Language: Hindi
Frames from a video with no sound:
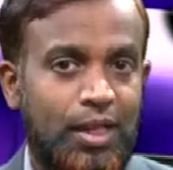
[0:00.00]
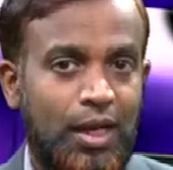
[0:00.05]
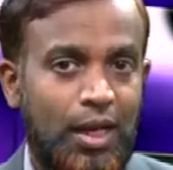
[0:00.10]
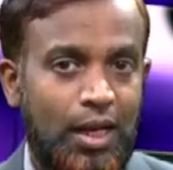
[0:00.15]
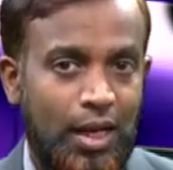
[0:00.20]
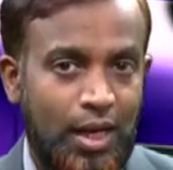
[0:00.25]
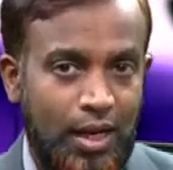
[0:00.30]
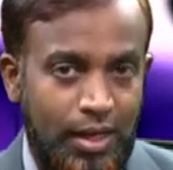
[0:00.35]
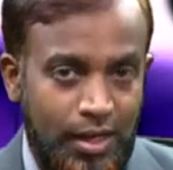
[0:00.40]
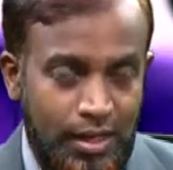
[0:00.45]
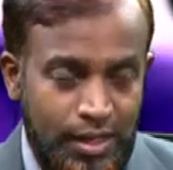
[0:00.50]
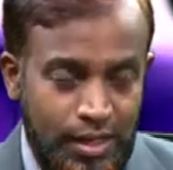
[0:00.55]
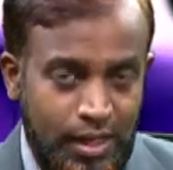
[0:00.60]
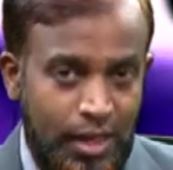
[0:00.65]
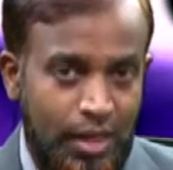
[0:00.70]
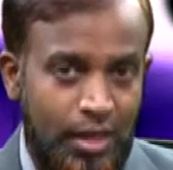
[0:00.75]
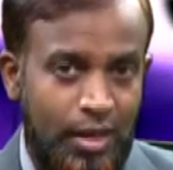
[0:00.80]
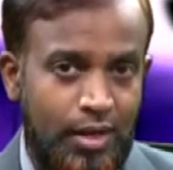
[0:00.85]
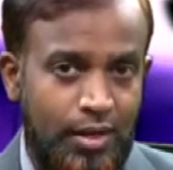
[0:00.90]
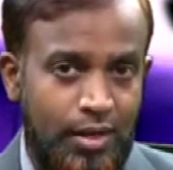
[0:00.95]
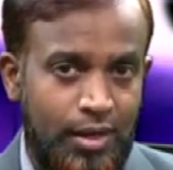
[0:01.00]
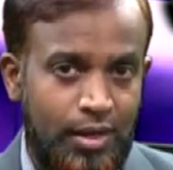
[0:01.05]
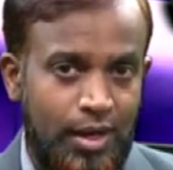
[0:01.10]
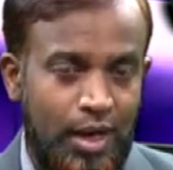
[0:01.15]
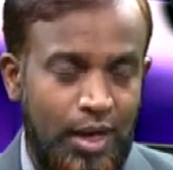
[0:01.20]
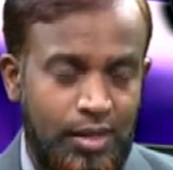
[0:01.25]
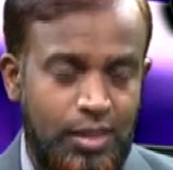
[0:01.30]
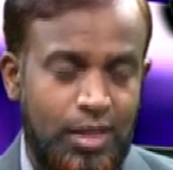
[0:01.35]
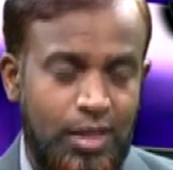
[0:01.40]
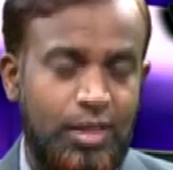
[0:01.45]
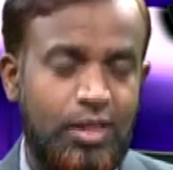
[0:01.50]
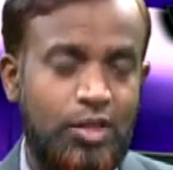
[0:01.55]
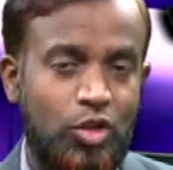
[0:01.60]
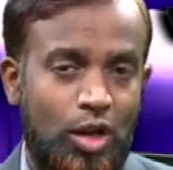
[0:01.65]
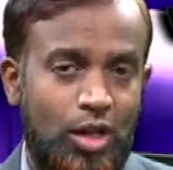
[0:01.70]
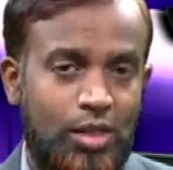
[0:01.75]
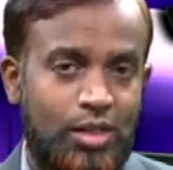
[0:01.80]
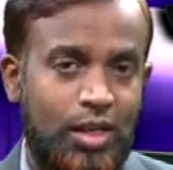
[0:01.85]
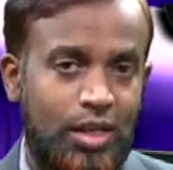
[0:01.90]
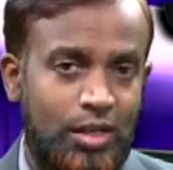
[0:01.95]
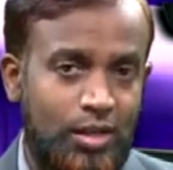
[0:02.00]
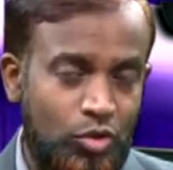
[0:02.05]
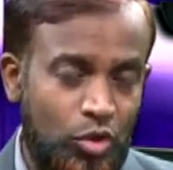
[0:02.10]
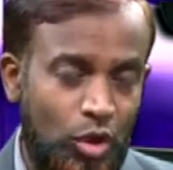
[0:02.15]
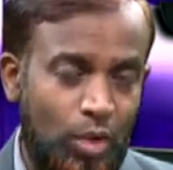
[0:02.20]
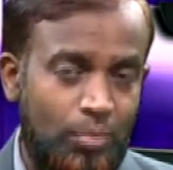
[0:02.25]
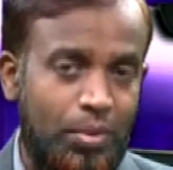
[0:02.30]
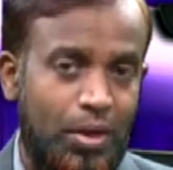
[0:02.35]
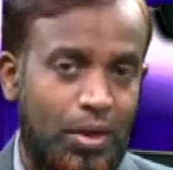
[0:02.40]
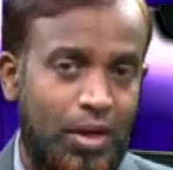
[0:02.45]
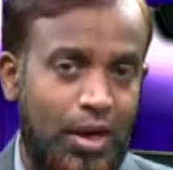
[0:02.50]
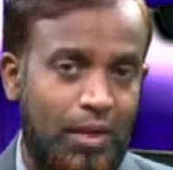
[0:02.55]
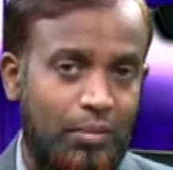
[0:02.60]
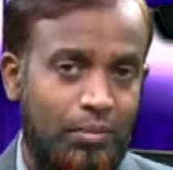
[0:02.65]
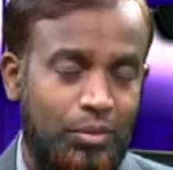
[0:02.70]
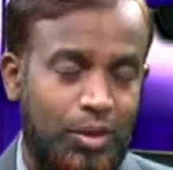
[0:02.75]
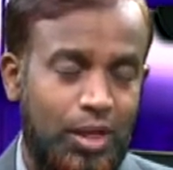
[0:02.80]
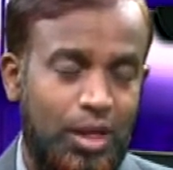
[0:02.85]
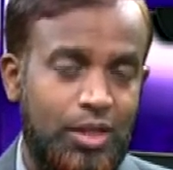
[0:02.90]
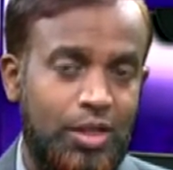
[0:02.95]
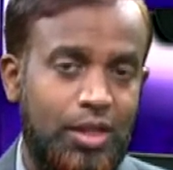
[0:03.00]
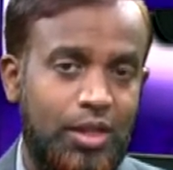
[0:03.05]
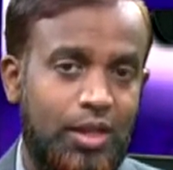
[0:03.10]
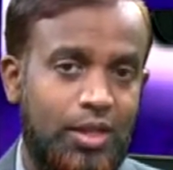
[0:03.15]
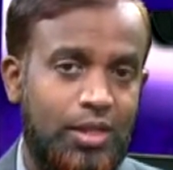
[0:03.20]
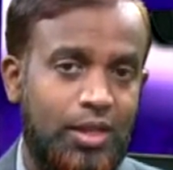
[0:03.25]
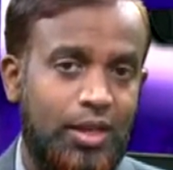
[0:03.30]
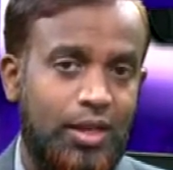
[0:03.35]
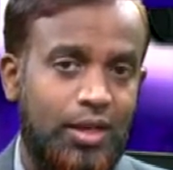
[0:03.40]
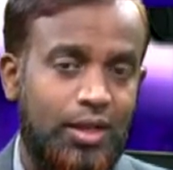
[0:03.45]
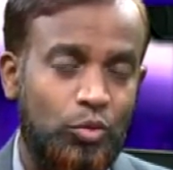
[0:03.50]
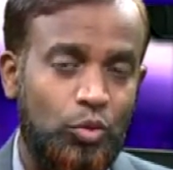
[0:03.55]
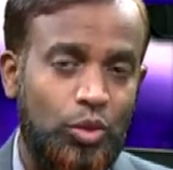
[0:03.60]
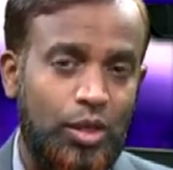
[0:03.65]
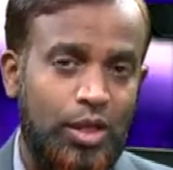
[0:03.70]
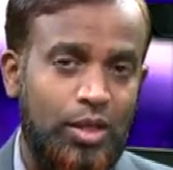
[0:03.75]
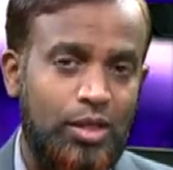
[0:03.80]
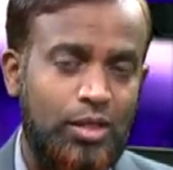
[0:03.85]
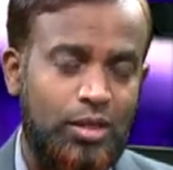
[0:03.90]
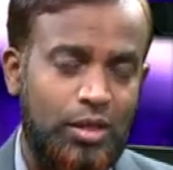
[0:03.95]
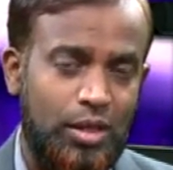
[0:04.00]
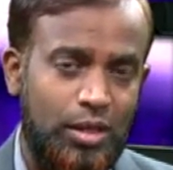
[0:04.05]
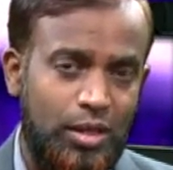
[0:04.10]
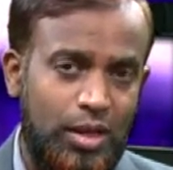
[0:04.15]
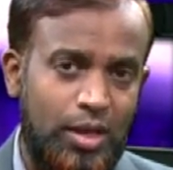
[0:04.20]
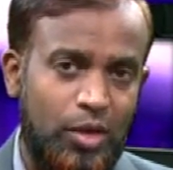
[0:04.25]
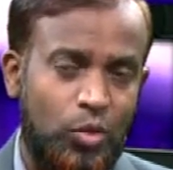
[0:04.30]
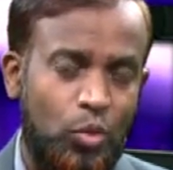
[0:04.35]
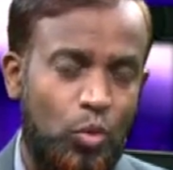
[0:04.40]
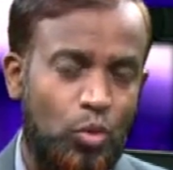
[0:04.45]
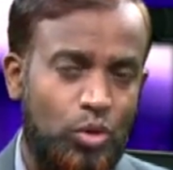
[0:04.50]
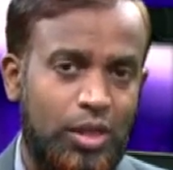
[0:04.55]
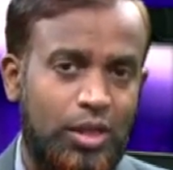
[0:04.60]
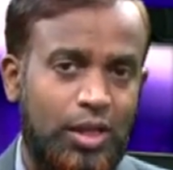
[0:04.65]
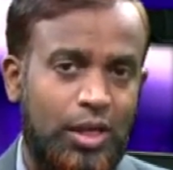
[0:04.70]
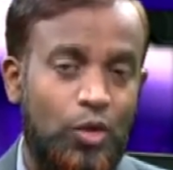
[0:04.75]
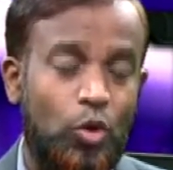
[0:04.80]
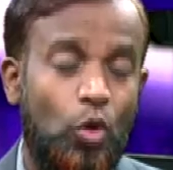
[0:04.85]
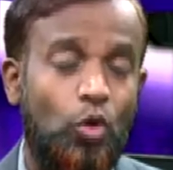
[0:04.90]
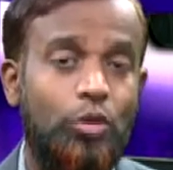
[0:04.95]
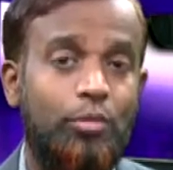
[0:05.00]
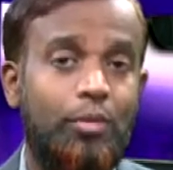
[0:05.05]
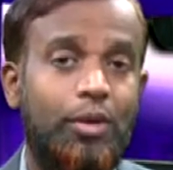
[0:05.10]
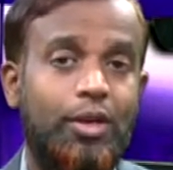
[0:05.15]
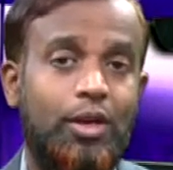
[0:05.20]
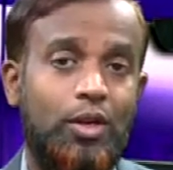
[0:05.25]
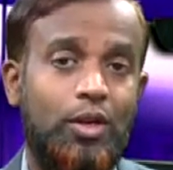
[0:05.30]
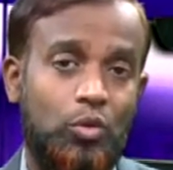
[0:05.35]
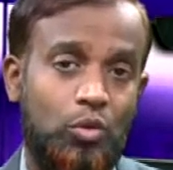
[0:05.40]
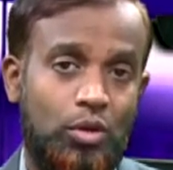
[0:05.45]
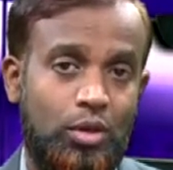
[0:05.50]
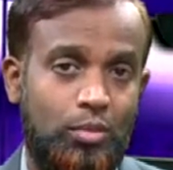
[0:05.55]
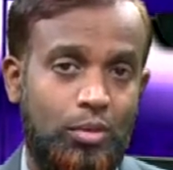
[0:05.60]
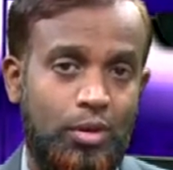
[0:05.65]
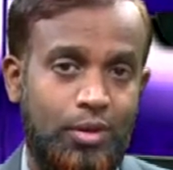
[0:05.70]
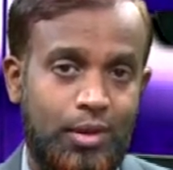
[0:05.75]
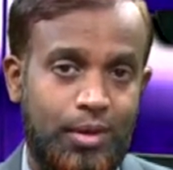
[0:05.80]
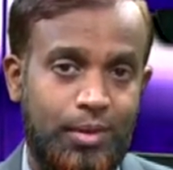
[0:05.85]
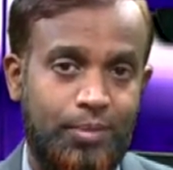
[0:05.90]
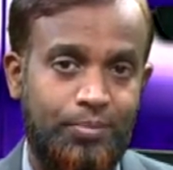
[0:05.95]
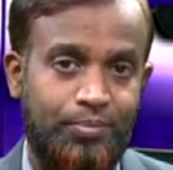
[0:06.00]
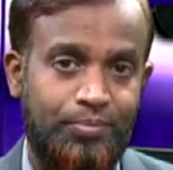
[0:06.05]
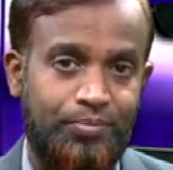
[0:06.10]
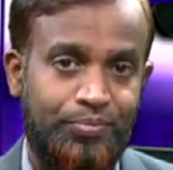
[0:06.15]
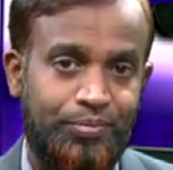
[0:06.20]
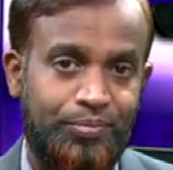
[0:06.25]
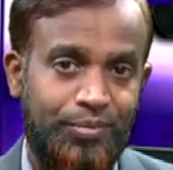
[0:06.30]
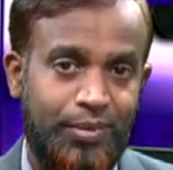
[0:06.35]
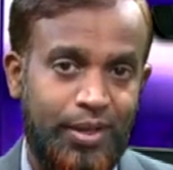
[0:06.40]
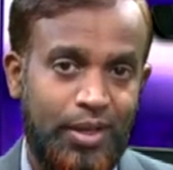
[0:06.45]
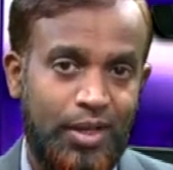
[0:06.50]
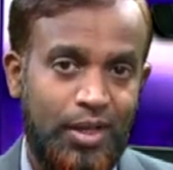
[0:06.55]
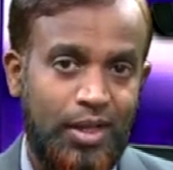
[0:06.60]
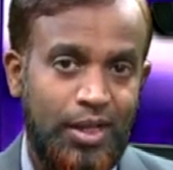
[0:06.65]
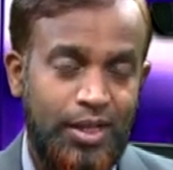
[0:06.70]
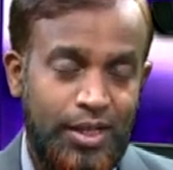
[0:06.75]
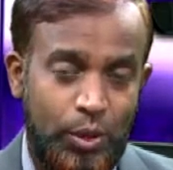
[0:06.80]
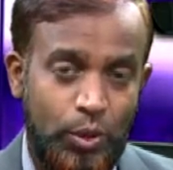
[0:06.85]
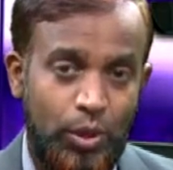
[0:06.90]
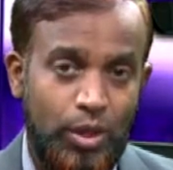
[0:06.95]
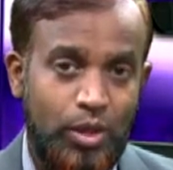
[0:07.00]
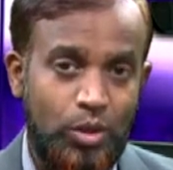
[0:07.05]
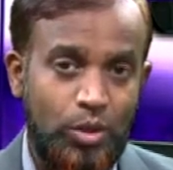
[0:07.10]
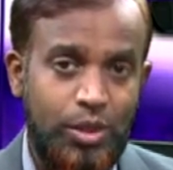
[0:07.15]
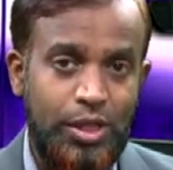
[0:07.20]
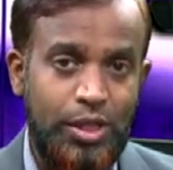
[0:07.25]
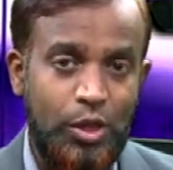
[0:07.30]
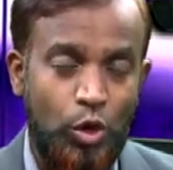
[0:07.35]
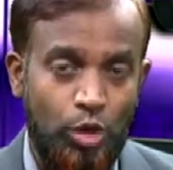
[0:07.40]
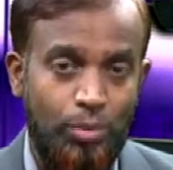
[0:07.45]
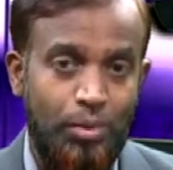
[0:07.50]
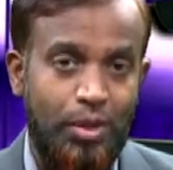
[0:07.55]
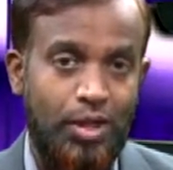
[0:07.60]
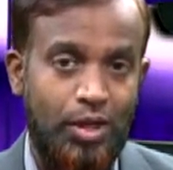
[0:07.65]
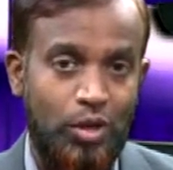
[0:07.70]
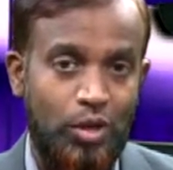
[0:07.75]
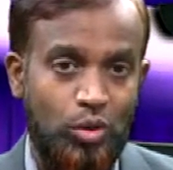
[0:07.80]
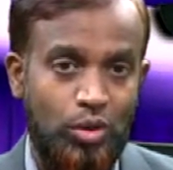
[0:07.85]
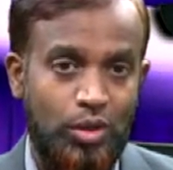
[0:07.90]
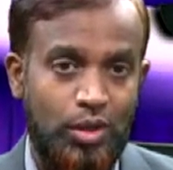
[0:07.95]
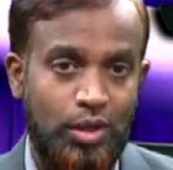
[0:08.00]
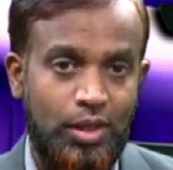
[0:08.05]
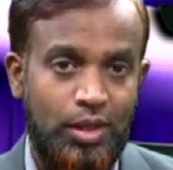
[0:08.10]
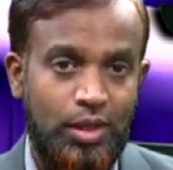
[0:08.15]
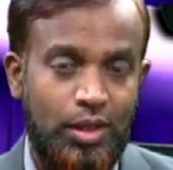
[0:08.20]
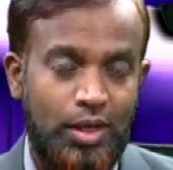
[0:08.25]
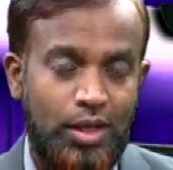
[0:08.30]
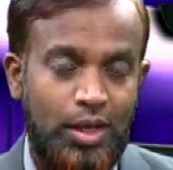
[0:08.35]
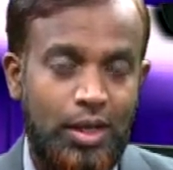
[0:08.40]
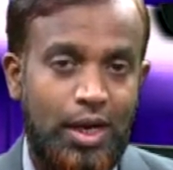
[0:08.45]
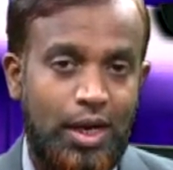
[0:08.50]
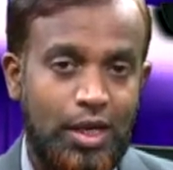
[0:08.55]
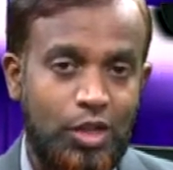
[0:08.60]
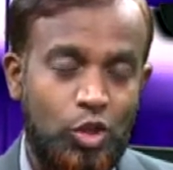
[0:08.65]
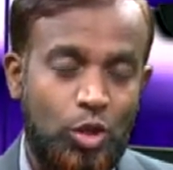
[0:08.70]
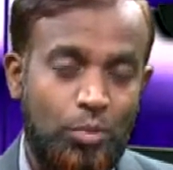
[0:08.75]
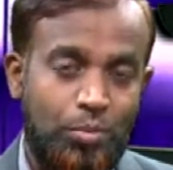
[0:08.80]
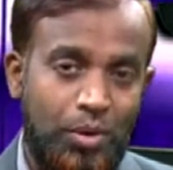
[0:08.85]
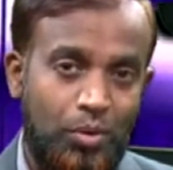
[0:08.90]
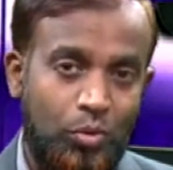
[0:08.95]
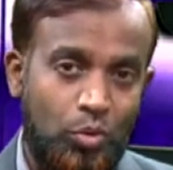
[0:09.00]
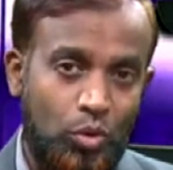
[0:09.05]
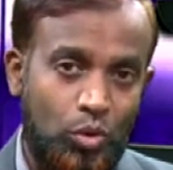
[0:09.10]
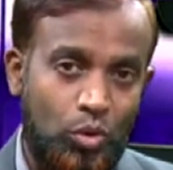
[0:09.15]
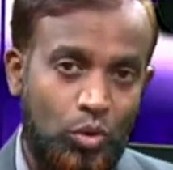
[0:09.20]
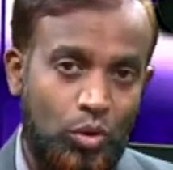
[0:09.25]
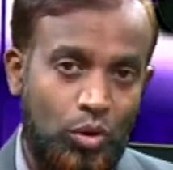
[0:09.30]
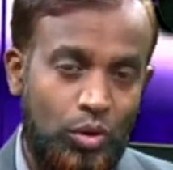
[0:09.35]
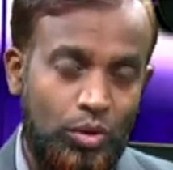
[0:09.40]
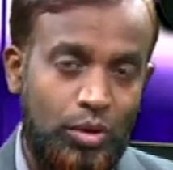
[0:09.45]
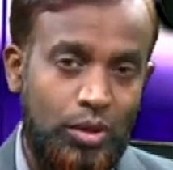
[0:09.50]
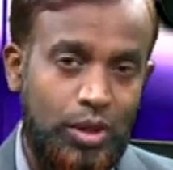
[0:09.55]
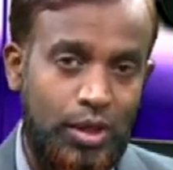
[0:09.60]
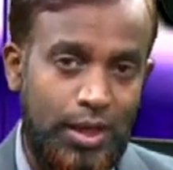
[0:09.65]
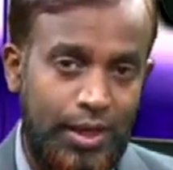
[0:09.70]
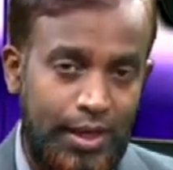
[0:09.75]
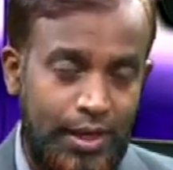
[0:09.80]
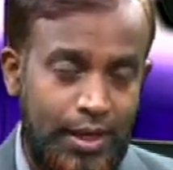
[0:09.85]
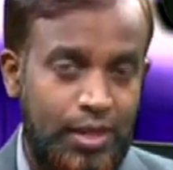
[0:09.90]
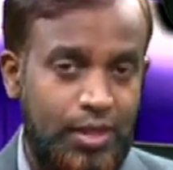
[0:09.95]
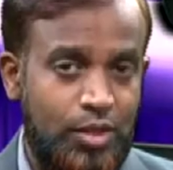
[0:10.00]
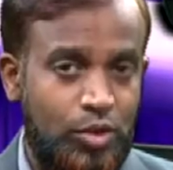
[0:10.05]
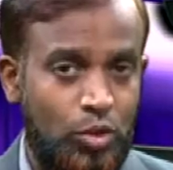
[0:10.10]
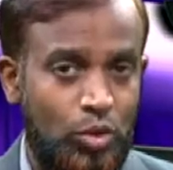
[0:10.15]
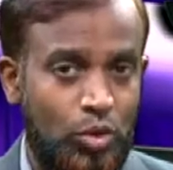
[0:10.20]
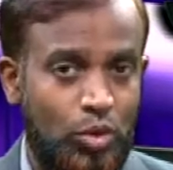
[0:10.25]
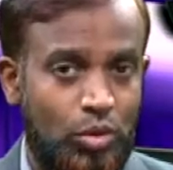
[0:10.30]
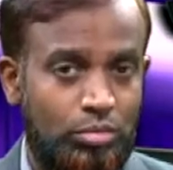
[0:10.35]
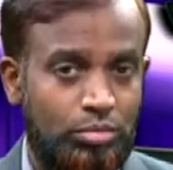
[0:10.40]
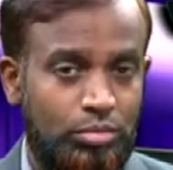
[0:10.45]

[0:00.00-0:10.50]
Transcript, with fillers: अगर इसके रिलेटेड आसानी आसान जॉब अगर आप तलाश करना चाह रहे हैं तो एक जनरल एक कोर्स आता है डॉक्यूमेंट कंट्रोलर बोलकर क्यू ए क्यू सी डॉक्यूमेंट कंट्रोलर खासतौर पर वो लेडीज़ जो